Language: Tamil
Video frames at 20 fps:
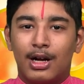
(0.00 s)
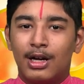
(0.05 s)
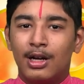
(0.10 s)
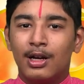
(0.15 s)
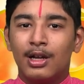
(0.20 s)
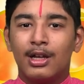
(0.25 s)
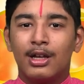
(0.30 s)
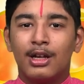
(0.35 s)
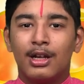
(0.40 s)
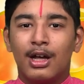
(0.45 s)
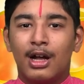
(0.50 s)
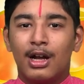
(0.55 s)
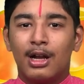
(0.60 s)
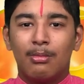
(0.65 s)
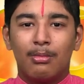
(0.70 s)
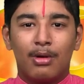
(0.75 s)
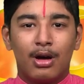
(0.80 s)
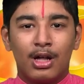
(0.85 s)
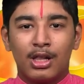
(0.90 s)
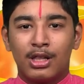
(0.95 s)
அழுக்கில்லாத
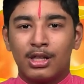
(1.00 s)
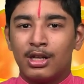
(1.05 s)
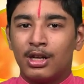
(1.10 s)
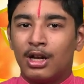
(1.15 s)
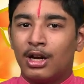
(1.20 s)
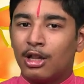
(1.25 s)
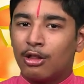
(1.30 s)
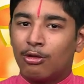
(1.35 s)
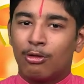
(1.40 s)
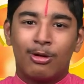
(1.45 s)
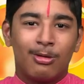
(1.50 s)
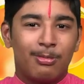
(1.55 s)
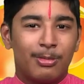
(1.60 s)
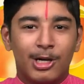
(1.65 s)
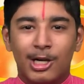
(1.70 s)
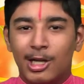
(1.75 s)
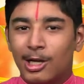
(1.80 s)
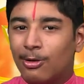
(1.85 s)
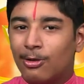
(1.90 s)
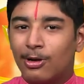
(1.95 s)
மாசில்லாத
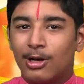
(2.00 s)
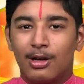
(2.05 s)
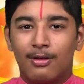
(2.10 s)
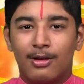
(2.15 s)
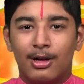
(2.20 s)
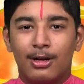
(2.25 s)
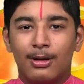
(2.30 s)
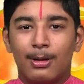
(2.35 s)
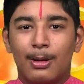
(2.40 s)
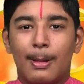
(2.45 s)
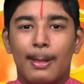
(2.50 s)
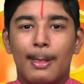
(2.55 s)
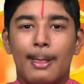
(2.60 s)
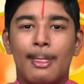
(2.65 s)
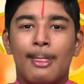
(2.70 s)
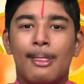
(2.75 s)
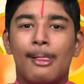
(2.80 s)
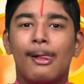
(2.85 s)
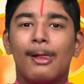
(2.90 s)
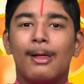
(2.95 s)
சொரூபத்தை கொண்டவர்
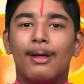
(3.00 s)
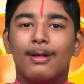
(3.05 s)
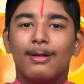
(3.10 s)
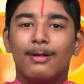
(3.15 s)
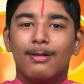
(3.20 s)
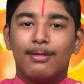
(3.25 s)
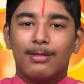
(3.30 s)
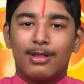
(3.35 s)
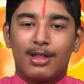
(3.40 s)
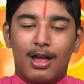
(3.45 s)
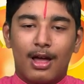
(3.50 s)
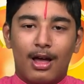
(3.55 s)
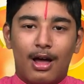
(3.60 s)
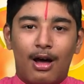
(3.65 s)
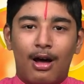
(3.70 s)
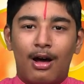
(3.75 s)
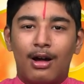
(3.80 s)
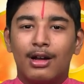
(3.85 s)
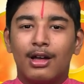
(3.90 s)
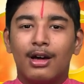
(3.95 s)
ச
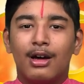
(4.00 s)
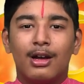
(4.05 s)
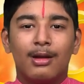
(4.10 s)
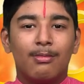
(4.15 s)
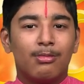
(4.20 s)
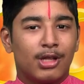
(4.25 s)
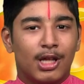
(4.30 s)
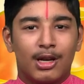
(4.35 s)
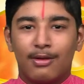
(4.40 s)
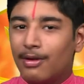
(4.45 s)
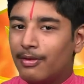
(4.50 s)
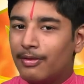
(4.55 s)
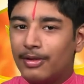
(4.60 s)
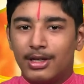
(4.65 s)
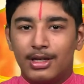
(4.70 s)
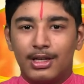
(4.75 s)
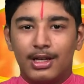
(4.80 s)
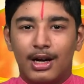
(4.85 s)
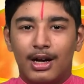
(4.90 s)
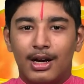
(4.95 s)
ஆதாரம் சர்வ
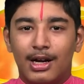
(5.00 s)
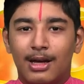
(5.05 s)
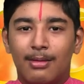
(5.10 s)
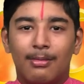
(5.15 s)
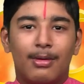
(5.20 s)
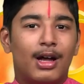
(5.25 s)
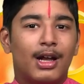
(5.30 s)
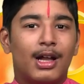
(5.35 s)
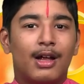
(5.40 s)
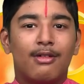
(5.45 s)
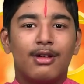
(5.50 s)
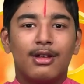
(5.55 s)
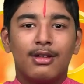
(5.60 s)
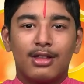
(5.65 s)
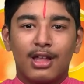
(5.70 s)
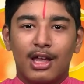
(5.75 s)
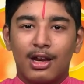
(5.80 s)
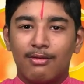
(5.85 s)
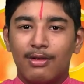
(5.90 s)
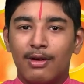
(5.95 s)
வித்யானாம் அதாவது
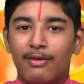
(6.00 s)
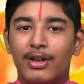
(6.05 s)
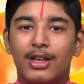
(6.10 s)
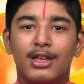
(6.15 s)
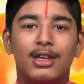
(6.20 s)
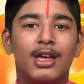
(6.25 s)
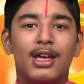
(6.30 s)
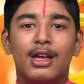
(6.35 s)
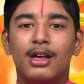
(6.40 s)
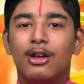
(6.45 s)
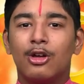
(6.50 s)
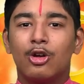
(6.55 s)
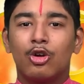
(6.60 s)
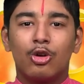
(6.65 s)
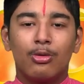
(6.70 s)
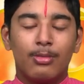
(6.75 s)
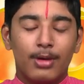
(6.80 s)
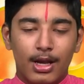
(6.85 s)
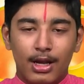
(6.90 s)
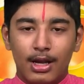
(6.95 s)
சர்வ
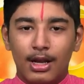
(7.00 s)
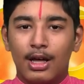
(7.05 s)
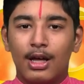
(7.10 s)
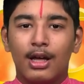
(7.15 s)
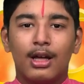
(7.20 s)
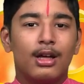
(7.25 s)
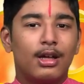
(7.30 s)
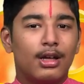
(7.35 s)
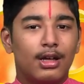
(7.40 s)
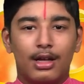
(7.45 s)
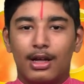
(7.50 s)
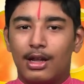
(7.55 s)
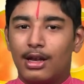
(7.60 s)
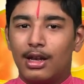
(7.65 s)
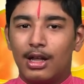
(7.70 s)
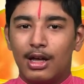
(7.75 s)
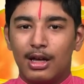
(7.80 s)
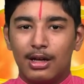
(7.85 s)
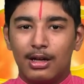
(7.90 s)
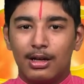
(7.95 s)
வித்தியைகளுக்கும் எல்லா
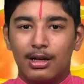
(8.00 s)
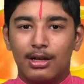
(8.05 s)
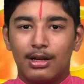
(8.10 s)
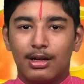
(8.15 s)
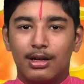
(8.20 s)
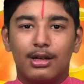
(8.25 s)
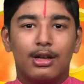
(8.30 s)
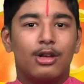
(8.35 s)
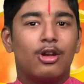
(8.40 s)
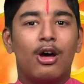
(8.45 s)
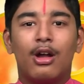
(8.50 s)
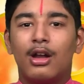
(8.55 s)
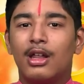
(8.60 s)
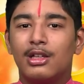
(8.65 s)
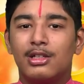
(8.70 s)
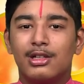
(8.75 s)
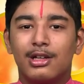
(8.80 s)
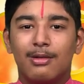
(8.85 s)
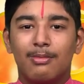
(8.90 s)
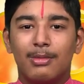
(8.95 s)
எல்லா
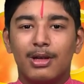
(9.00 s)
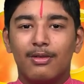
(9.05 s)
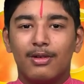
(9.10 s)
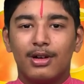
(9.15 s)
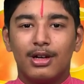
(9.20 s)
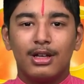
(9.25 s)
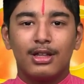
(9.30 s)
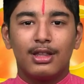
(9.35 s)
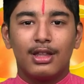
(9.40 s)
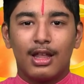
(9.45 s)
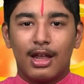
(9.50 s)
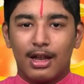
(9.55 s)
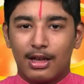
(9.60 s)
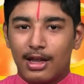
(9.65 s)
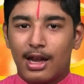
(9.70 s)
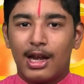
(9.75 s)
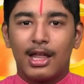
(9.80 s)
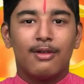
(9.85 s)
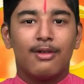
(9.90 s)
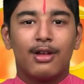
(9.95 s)
நாலேஜுக்குமே வந்து த
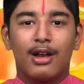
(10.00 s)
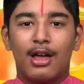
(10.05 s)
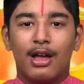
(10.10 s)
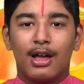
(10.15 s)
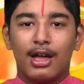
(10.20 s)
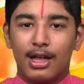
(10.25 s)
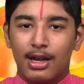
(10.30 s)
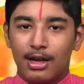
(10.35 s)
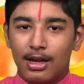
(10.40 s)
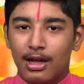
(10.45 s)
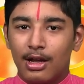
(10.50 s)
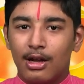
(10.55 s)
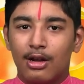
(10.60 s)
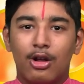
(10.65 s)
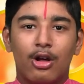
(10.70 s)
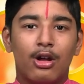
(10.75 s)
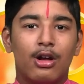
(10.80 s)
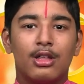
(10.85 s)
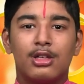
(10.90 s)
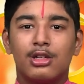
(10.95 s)
தலைவராக எல்லா
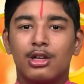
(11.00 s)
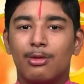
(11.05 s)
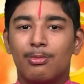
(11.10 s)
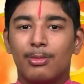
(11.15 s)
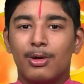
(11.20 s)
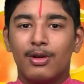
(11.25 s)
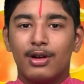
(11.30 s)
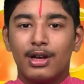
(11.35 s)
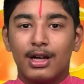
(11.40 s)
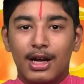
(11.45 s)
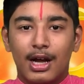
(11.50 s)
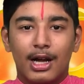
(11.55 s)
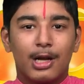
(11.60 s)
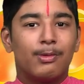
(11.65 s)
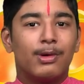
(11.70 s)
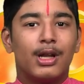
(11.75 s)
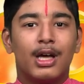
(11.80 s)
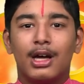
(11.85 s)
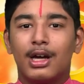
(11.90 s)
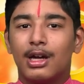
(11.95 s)
நாலேஜுக்குமே வந்து
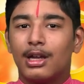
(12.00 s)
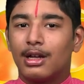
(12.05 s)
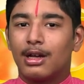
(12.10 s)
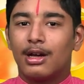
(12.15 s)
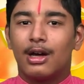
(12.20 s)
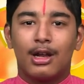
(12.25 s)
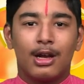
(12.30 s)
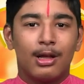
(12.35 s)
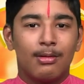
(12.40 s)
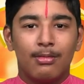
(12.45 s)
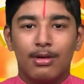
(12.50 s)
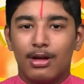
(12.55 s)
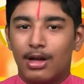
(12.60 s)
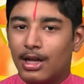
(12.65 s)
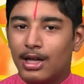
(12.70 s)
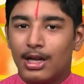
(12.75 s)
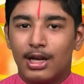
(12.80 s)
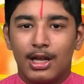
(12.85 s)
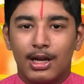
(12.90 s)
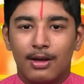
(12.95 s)
கடவுளாக இருக்காராம்
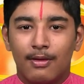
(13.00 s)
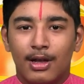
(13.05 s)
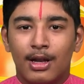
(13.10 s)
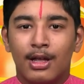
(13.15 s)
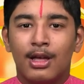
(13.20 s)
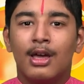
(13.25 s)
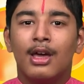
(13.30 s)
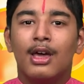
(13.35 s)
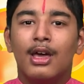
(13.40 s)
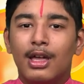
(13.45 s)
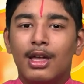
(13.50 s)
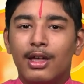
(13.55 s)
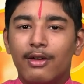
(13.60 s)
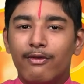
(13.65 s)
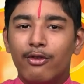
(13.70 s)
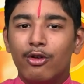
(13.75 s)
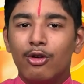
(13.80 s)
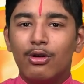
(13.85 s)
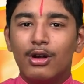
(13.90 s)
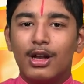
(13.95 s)
ஹயக்ரீவர்
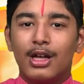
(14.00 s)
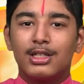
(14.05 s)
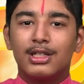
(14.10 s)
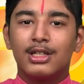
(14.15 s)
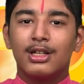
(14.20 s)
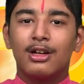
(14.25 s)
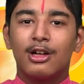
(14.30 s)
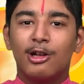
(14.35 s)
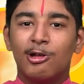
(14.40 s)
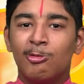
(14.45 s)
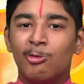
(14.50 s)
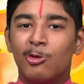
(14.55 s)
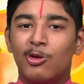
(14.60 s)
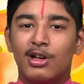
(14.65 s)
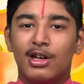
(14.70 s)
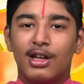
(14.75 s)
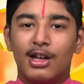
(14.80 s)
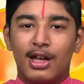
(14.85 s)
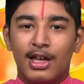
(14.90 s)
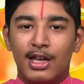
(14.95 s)
இவ்வளோ லட்சங்களையும்
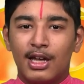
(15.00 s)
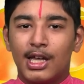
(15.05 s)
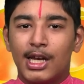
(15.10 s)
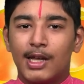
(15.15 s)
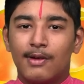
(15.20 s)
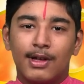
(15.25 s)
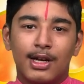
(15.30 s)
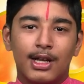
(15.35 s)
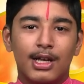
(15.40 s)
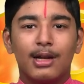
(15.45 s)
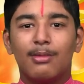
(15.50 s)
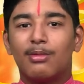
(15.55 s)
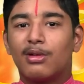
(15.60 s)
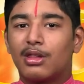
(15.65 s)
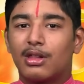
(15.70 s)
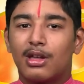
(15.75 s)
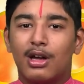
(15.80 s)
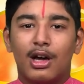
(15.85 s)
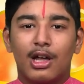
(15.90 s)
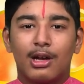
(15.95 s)
கொண்ட ஹயக்ரீவருக்கு
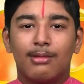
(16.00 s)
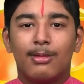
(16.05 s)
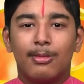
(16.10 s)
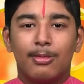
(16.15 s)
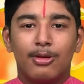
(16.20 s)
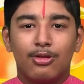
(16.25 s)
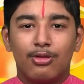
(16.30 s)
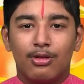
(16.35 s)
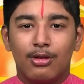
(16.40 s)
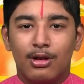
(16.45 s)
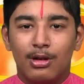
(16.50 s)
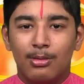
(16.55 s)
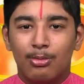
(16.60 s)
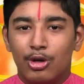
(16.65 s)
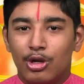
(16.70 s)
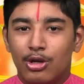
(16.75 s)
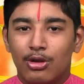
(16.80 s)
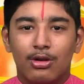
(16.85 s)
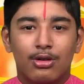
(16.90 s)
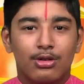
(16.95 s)
நமஸ்காரம் அப்படின்னு சொல்லி
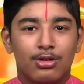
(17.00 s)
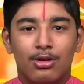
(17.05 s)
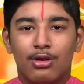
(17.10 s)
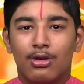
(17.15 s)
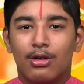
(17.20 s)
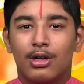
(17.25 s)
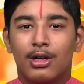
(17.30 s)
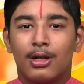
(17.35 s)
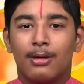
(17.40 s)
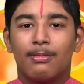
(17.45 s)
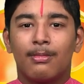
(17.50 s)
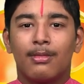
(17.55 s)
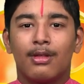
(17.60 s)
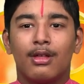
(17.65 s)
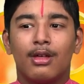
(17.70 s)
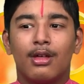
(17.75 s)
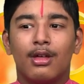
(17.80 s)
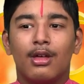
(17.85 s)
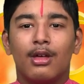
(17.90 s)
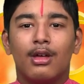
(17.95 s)
முடிக்கிறோம் இந்த ஸ்லோகத்தை
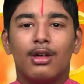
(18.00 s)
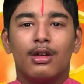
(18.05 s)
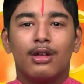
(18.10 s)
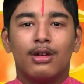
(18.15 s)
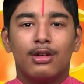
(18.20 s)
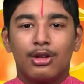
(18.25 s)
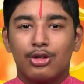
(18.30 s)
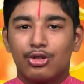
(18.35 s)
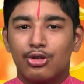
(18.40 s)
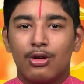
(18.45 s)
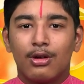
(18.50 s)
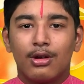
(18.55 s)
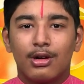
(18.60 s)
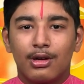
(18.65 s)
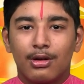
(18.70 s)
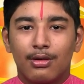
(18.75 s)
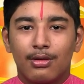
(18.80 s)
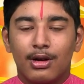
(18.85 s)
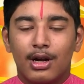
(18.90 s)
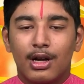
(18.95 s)
இந்த
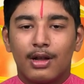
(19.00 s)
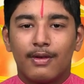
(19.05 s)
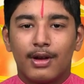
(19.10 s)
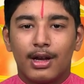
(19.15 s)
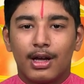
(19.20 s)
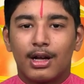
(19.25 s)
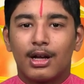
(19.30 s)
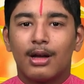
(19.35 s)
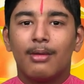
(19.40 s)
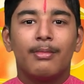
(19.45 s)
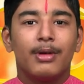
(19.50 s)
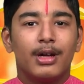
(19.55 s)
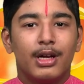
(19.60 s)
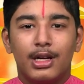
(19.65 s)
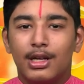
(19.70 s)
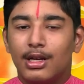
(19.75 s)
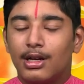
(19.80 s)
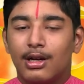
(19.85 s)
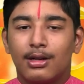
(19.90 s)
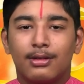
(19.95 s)
ஸ்லோகத்திற்கு உண்டான விளக்கம்
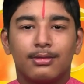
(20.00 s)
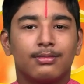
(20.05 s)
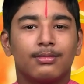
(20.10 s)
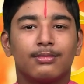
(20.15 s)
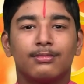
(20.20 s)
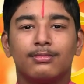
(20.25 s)
இதுதான்